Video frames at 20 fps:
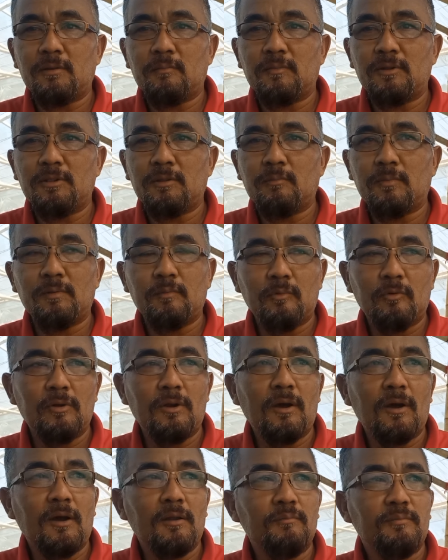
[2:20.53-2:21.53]
teman-teman
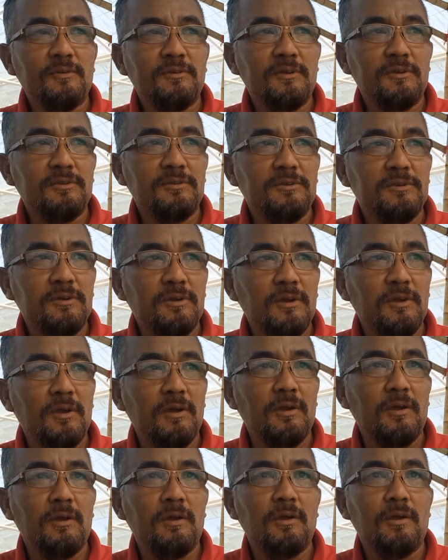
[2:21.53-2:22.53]
menggunakan PCJ
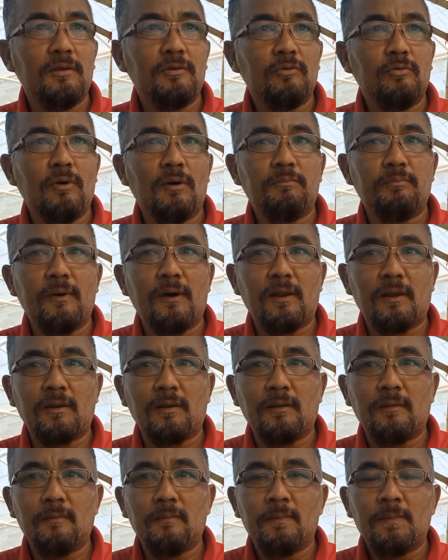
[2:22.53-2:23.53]
2 bar
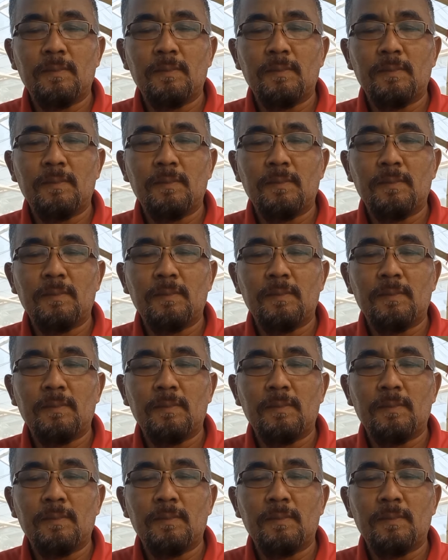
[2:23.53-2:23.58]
